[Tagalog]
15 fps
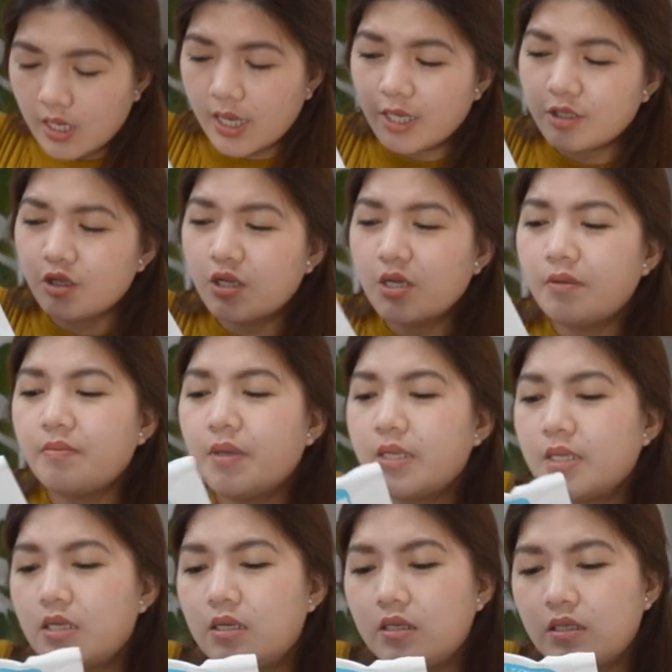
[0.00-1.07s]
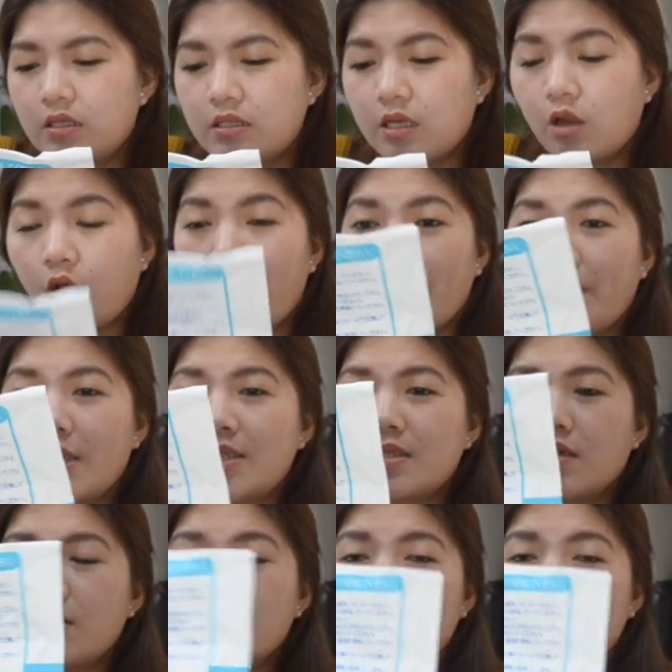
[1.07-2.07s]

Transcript: Ito e, naman is salumpas.